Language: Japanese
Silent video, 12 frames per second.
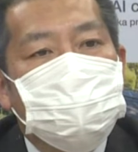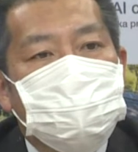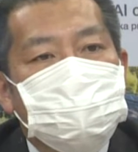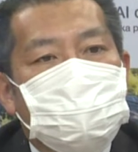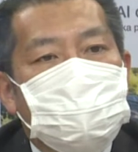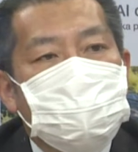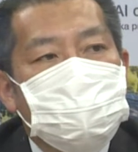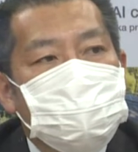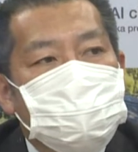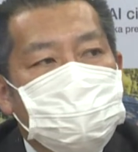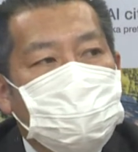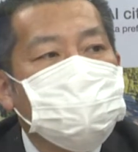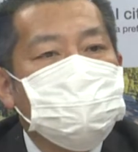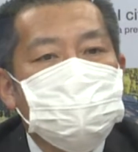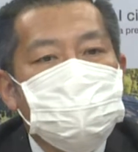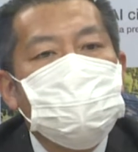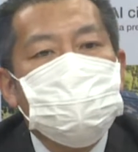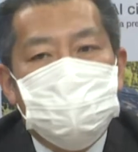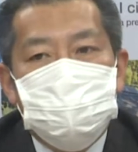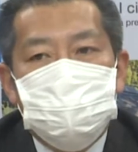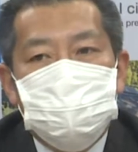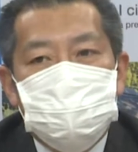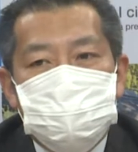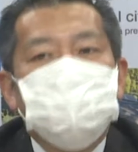例えば会社の中の
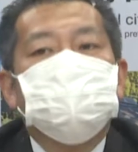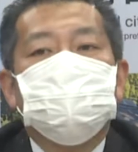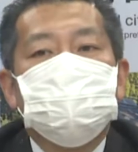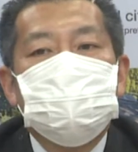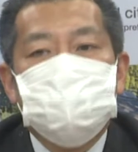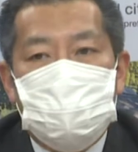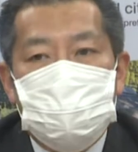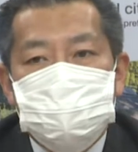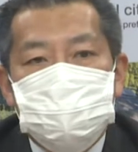食堂だとか